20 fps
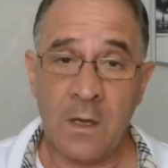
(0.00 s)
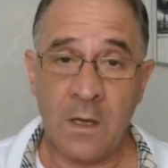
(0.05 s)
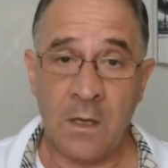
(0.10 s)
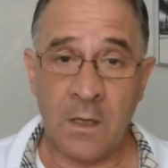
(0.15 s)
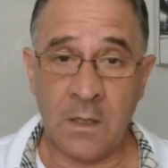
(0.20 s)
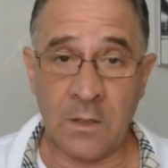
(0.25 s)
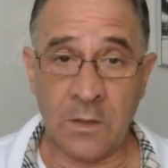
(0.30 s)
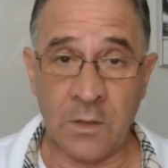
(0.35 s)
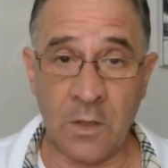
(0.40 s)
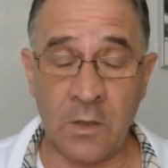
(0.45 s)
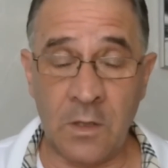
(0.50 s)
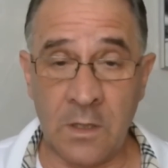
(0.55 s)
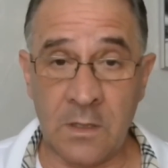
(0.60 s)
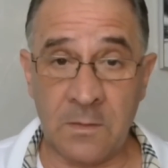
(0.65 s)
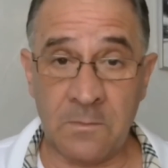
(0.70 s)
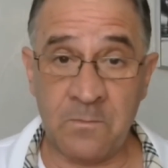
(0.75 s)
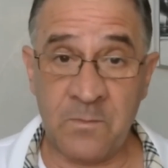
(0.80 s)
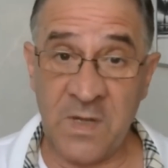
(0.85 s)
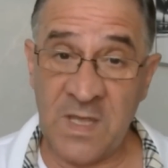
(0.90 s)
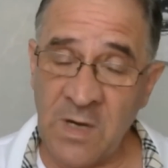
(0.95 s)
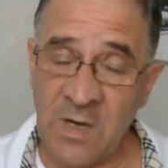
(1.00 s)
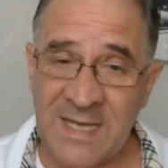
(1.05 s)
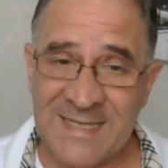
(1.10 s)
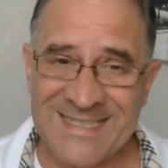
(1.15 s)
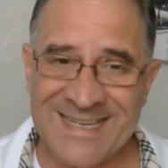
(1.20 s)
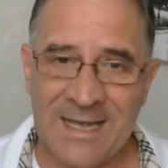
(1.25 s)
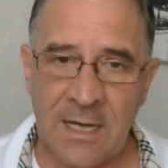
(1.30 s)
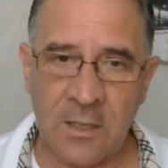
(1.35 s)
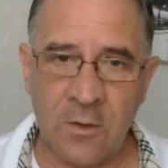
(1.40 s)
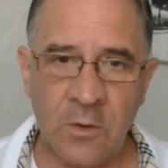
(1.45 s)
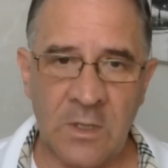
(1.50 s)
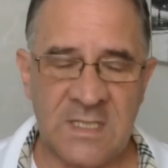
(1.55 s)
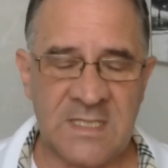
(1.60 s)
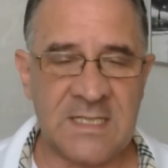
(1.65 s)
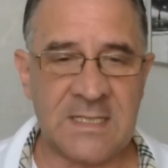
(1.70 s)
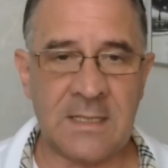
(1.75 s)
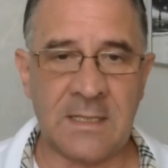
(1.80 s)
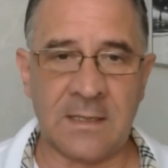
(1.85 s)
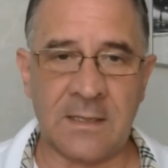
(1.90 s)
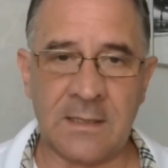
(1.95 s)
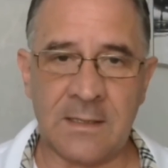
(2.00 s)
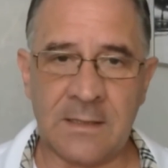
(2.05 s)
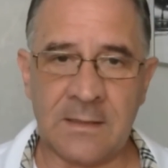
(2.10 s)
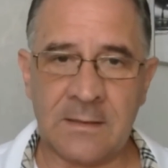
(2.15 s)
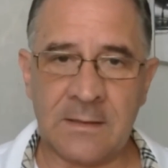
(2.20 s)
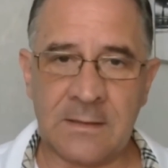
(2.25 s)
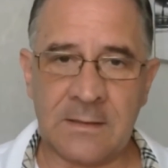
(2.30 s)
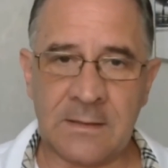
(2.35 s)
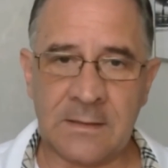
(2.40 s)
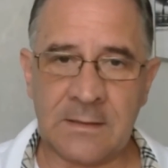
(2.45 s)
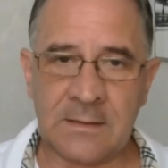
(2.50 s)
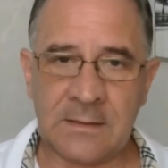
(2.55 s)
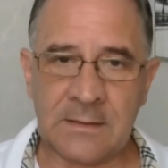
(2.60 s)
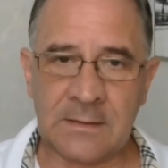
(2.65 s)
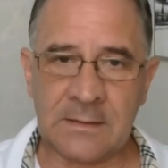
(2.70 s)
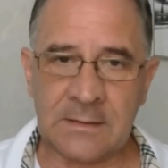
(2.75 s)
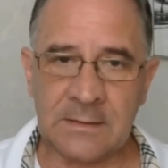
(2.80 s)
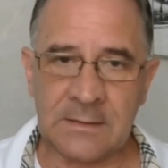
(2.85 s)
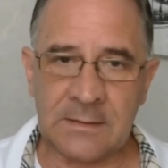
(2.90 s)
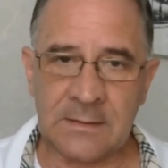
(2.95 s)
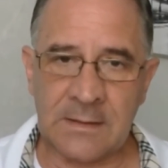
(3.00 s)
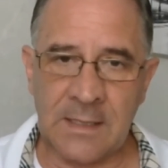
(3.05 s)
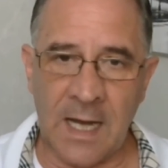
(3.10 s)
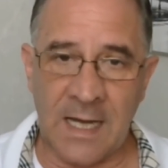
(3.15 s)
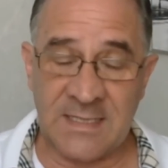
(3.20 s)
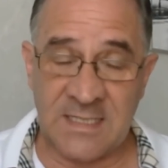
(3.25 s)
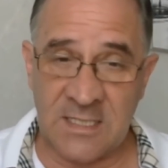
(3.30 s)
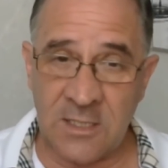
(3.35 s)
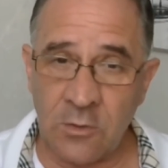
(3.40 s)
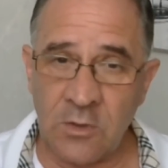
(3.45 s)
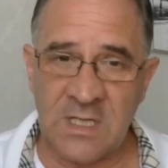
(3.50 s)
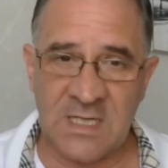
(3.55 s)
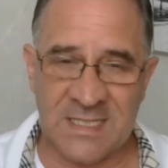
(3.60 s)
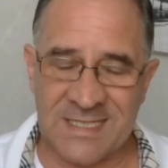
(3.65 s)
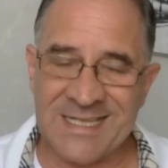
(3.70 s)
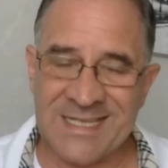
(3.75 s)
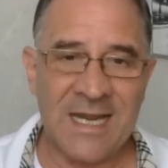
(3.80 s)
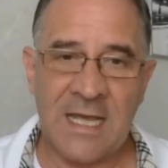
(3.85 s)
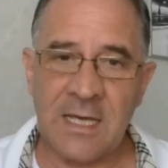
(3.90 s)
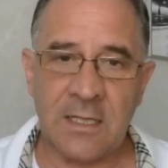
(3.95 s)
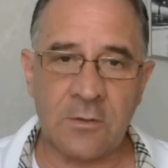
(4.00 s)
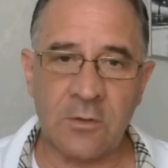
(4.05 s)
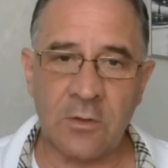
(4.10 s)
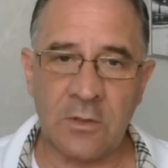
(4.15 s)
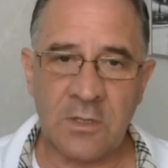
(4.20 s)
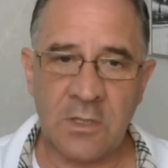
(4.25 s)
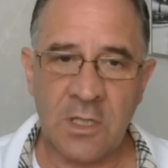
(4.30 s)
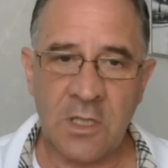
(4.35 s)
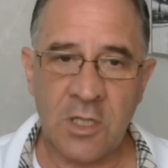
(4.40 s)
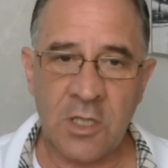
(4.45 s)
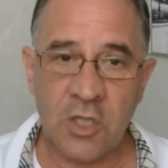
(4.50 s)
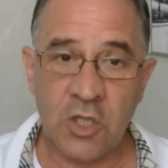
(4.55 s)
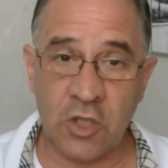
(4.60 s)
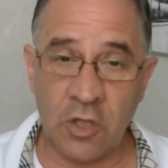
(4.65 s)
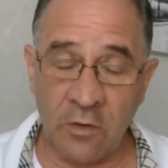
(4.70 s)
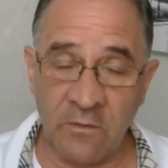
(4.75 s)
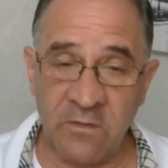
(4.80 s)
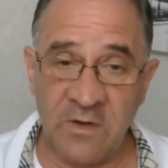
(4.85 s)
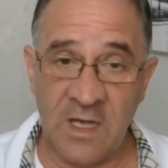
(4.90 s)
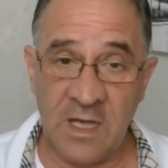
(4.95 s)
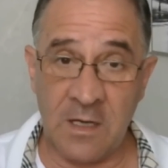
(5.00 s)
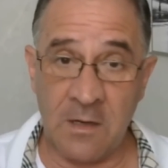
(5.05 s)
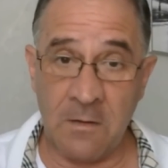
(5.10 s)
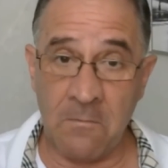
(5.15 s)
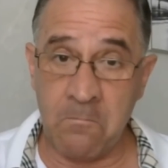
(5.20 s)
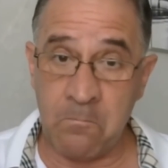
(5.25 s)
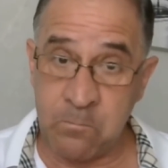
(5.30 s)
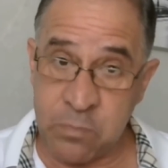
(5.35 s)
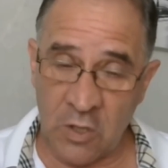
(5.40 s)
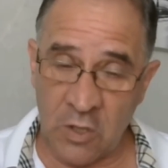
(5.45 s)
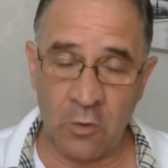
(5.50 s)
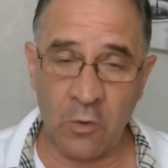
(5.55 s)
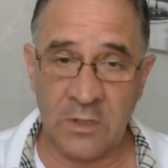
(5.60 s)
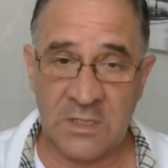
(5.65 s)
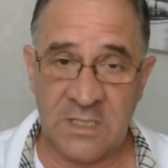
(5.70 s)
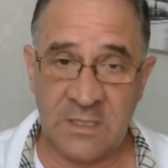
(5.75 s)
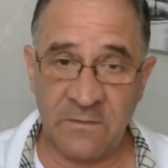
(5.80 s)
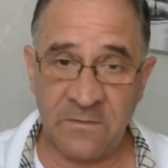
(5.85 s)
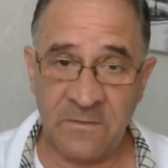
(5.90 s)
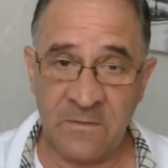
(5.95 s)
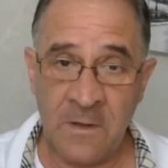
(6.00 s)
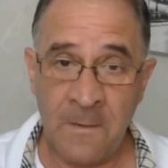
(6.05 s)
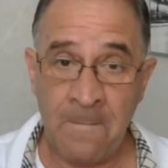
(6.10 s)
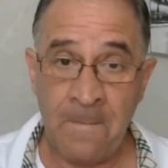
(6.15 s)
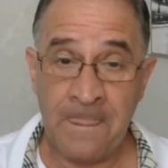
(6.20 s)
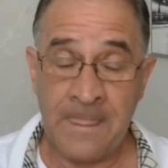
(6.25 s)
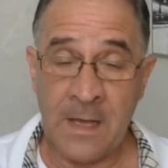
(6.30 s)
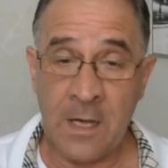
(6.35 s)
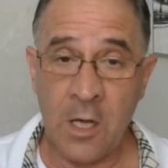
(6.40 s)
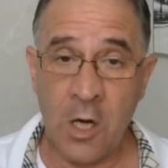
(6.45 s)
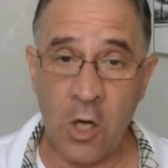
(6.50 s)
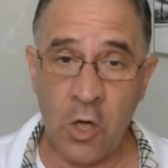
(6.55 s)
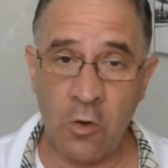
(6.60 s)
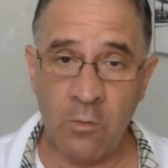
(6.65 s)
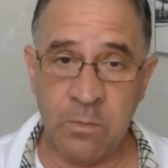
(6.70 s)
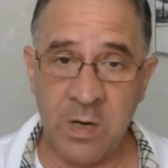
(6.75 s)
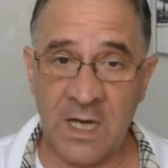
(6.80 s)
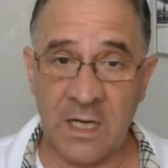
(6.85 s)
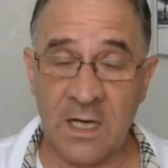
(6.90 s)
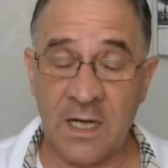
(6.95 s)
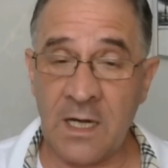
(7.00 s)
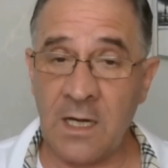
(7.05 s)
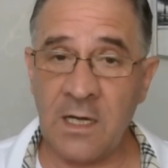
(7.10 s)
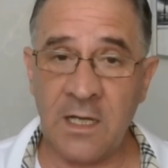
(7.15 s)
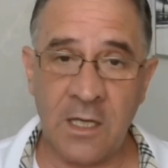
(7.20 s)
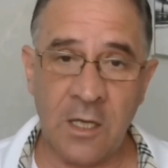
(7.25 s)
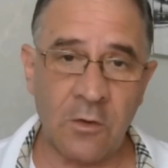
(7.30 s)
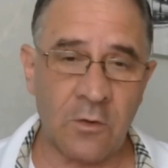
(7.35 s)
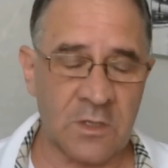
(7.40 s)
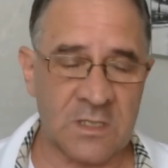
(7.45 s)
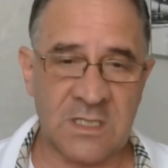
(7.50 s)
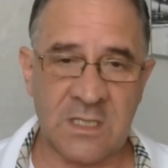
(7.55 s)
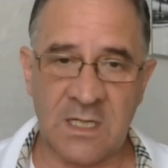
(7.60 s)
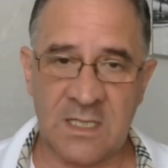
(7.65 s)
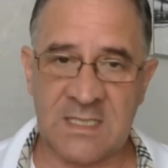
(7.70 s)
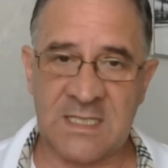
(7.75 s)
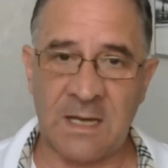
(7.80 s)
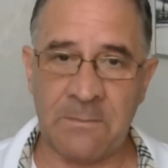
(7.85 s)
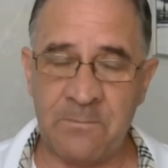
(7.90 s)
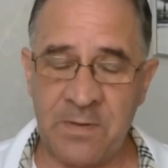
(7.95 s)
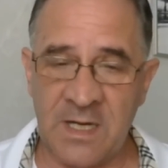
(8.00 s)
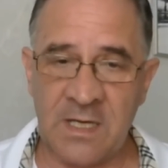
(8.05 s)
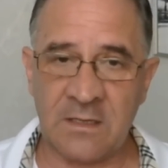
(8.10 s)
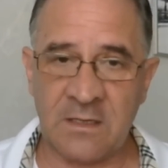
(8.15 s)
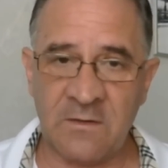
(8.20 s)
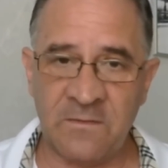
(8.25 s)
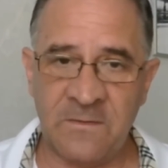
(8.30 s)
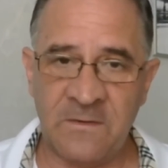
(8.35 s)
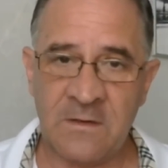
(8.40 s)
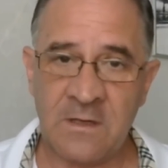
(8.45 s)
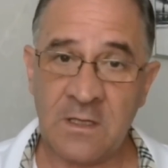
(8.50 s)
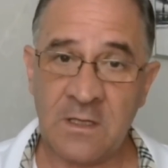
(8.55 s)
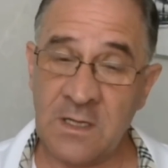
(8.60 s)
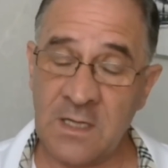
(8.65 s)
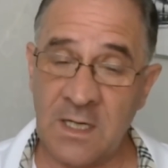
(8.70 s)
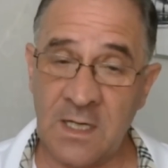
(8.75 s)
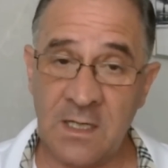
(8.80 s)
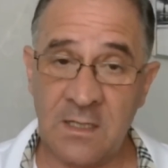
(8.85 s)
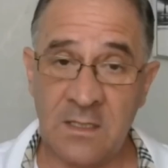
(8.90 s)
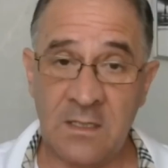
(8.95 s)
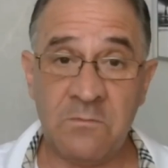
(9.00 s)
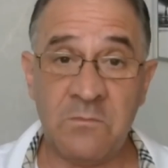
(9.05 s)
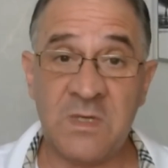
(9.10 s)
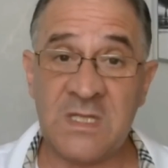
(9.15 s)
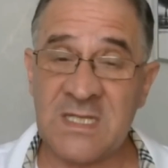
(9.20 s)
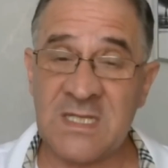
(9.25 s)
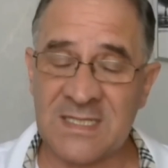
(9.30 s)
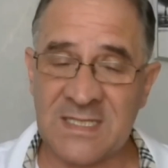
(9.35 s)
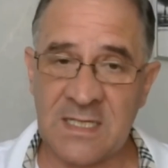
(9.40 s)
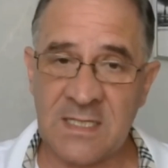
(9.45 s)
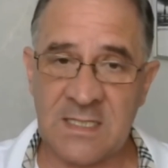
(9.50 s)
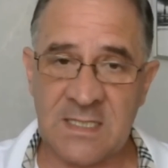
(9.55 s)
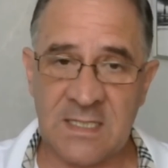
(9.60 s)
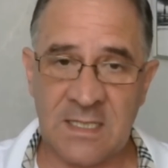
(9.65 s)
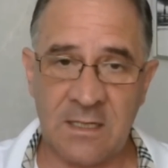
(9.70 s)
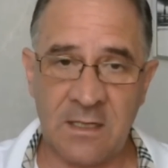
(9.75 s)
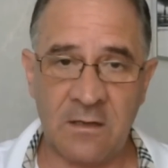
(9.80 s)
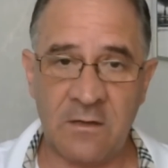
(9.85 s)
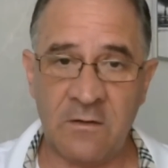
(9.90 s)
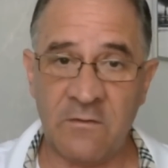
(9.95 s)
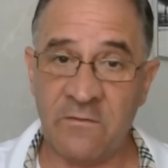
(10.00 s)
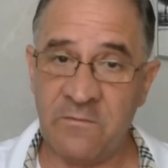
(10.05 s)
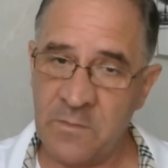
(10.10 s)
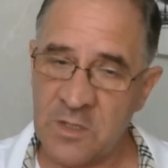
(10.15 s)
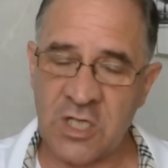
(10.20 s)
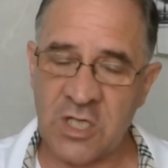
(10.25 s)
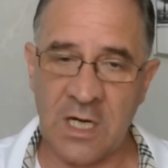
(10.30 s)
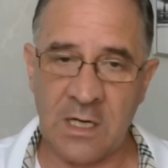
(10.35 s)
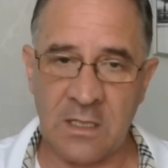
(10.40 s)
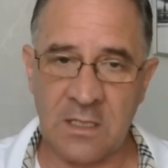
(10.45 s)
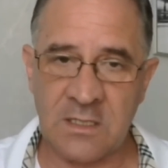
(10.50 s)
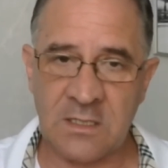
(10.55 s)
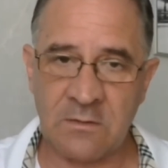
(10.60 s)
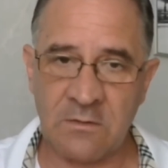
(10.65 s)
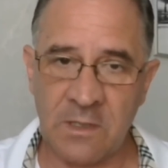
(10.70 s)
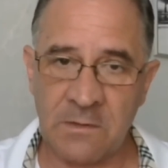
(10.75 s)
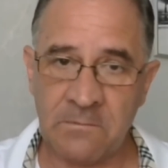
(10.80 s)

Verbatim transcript: Но понимаете, какое дело? Э, отсюда следует, что вы против любых религиозных запретов на медицинское вмешательство.